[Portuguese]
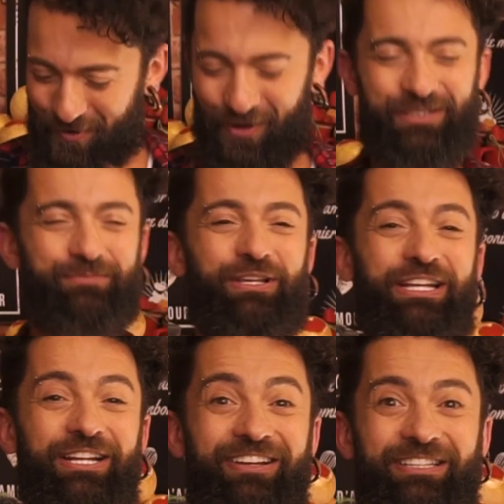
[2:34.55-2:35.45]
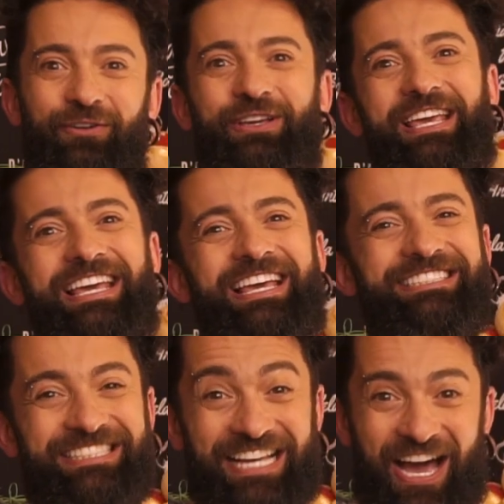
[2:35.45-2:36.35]
Pode porque não é tão
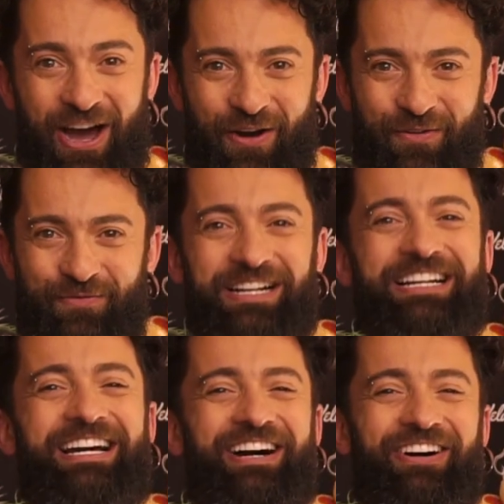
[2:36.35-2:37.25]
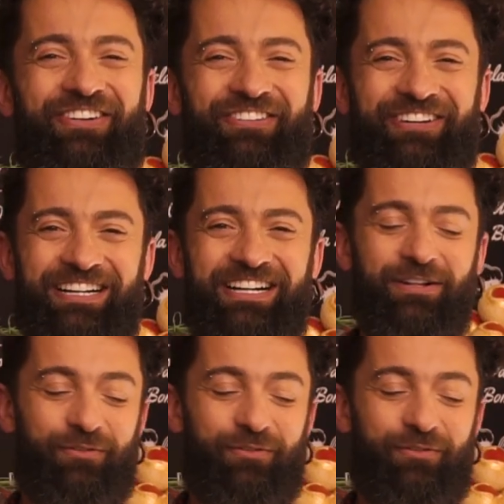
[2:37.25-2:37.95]
quente. Calma, é calma.